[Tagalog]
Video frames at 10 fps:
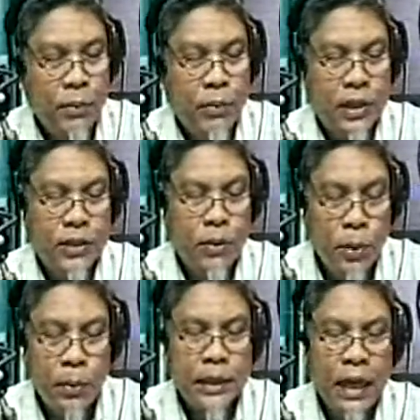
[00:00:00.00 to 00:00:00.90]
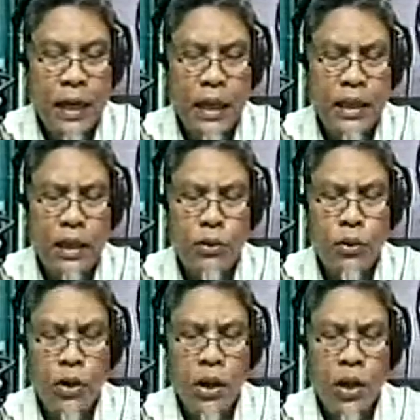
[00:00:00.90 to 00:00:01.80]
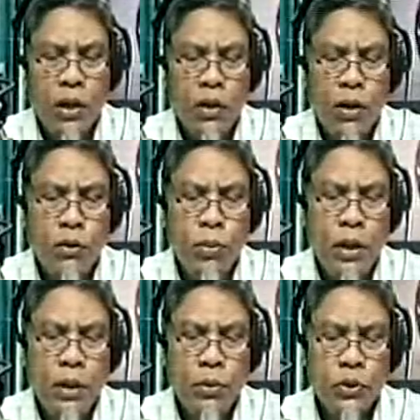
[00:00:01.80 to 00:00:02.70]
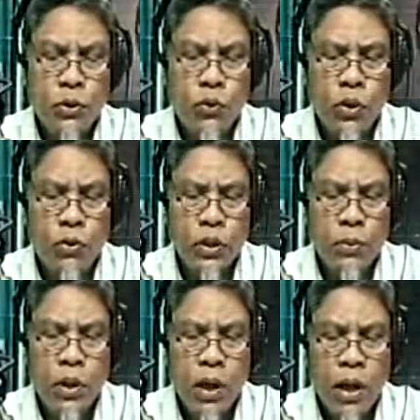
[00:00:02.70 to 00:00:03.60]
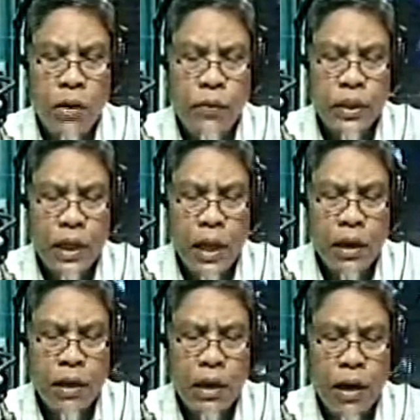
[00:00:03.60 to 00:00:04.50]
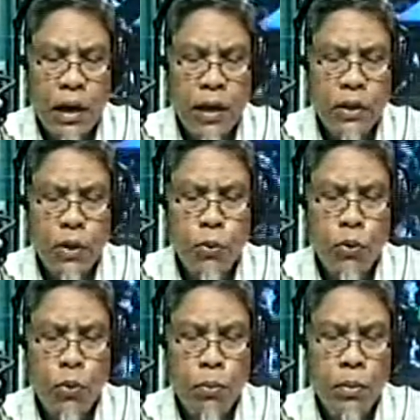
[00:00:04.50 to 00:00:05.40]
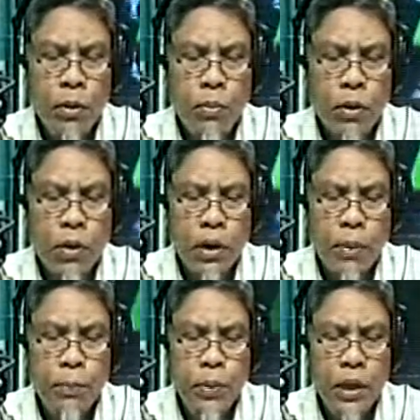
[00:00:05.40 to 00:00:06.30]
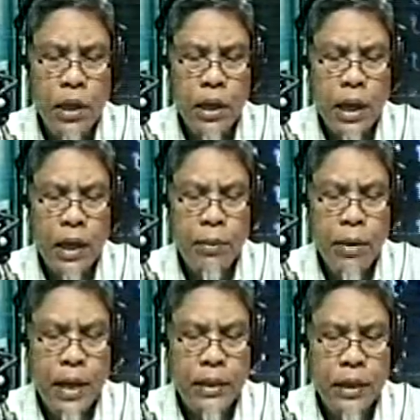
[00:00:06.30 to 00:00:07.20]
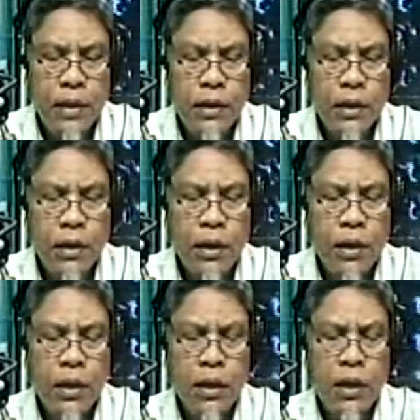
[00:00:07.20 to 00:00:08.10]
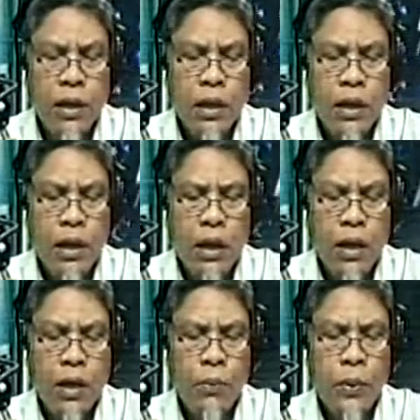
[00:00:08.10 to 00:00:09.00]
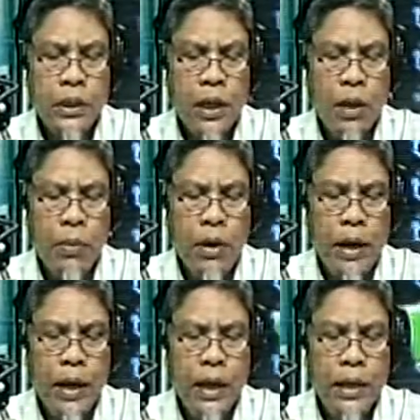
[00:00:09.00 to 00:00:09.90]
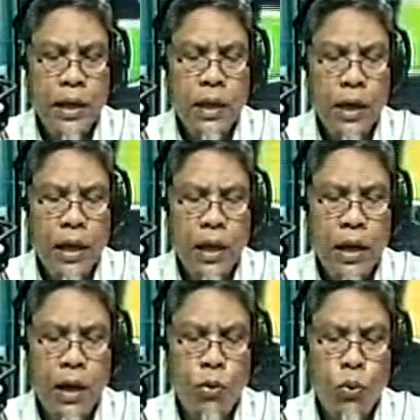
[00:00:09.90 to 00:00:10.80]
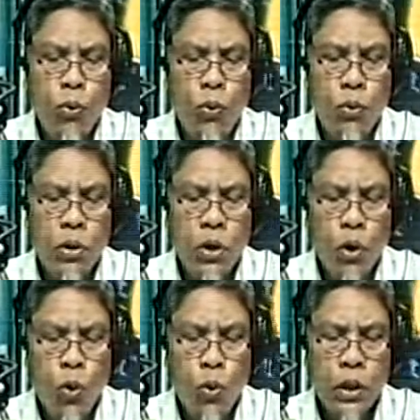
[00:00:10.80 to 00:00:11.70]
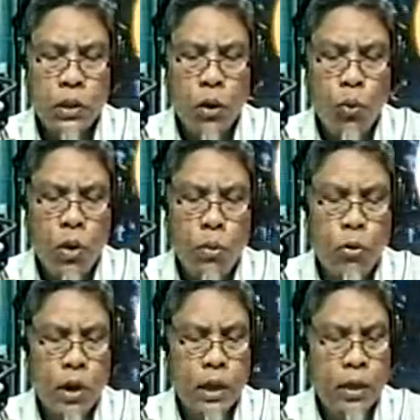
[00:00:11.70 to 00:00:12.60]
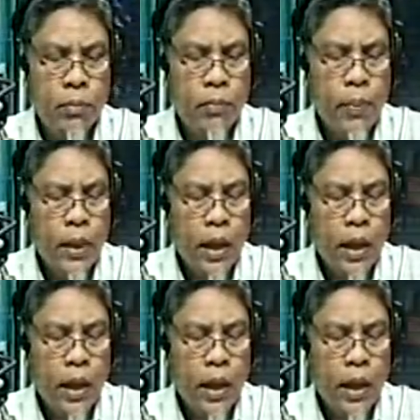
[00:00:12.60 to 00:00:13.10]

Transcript: Mashallah. Babasahin natin ito. Magandang. Uh, Auzubillahi minasyaitonir rajim. Fatalaqqa Adamu mir rabbihi kalimatin, ha? Huh? Fataba ah, alayhi innahu huwa tawwabur rahim.